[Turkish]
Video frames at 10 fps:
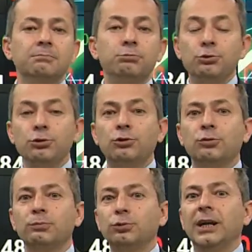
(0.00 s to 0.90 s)

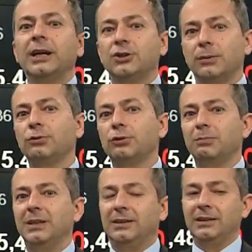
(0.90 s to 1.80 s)
büyük, bu derece büyük
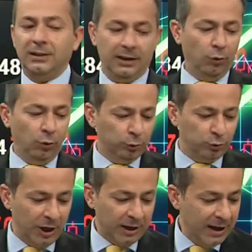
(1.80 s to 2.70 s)
miting
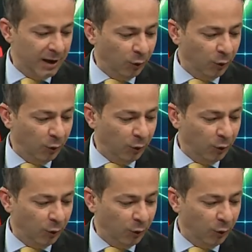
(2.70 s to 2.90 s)
olacak.